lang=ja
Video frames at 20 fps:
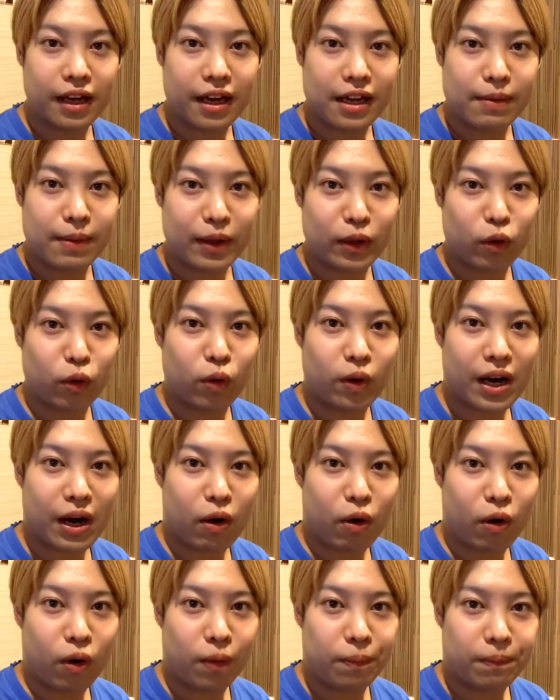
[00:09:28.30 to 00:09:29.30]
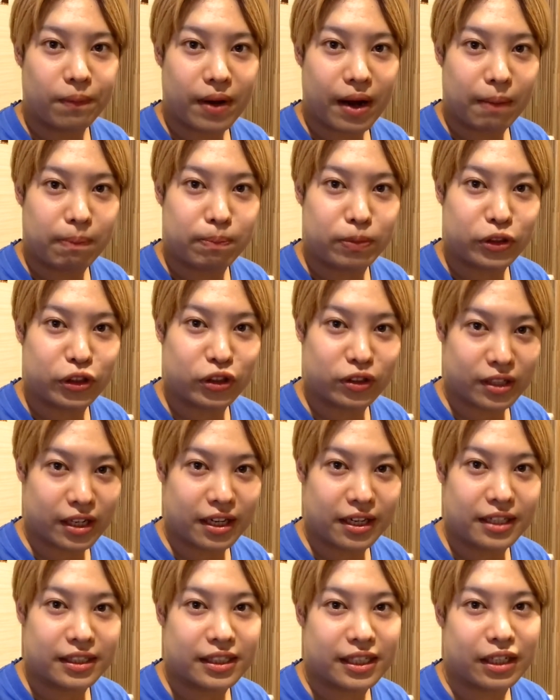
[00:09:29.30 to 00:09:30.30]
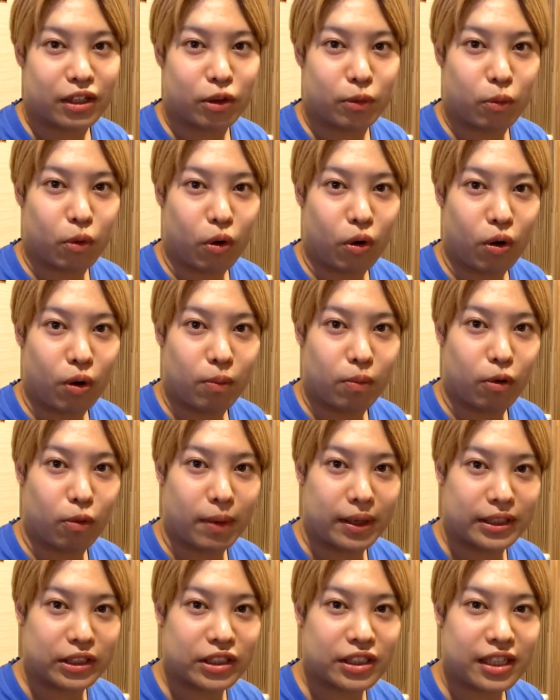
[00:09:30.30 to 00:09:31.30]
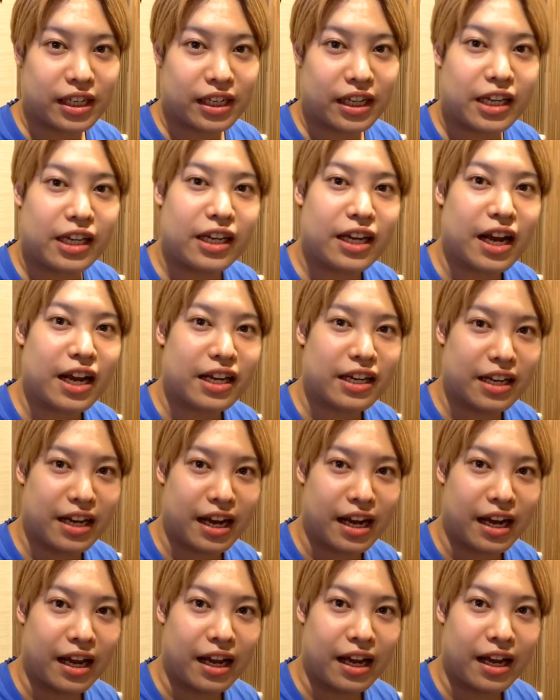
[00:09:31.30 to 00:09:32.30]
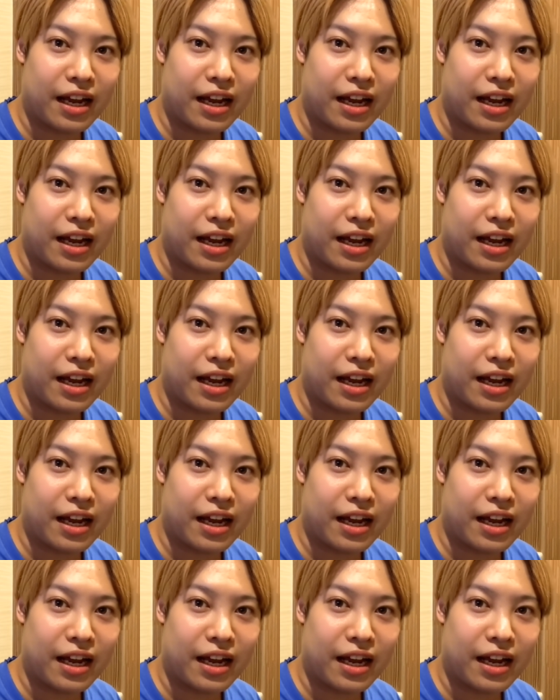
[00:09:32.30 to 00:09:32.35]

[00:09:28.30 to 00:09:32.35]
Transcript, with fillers: 今動画をアップ中なんですけども、もう待つしかできないんで、